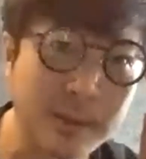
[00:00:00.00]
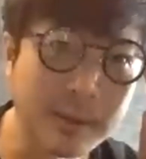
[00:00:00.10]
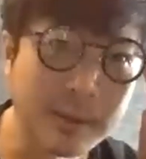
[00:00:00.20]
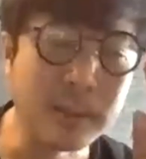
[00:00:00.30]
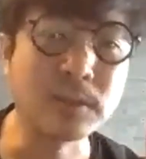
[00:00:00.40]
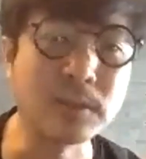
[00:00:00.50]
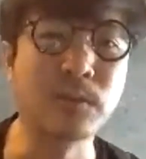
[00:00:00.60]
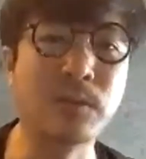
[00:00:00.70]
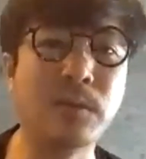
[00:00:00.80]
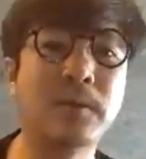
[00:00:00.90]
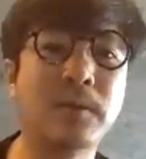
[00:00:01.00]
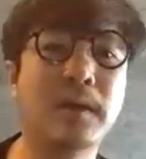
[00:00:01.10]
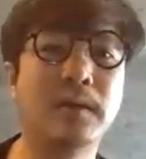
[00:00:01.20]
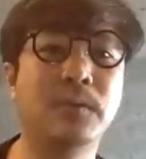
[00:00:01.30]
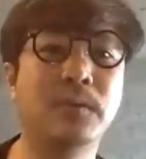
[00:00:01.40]
建築の、
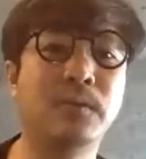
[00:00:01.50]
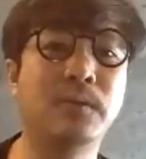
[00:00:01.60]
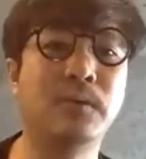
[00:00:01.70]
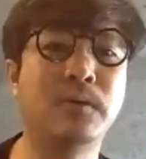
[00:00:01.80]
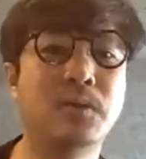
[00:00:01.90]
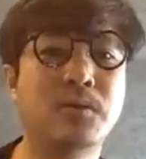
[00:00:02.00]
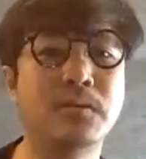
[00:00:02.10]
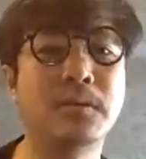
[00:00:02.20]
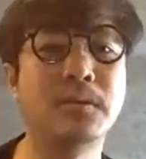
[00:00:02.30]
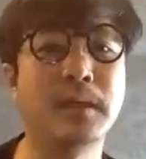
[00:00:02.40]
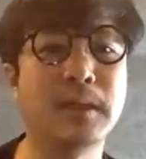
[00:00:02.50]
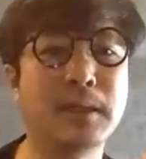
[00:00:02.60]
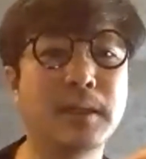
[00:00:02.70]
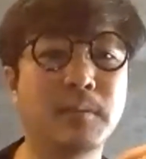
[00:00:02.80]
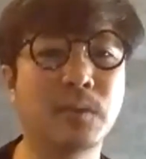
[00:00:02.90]
あの、中間
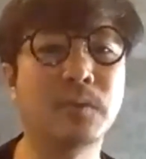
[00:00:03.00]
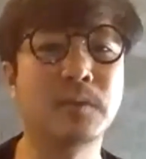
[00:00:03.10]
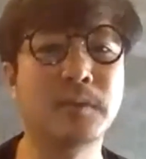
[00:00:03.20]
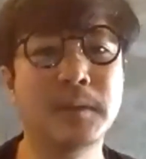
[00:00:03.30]
的なも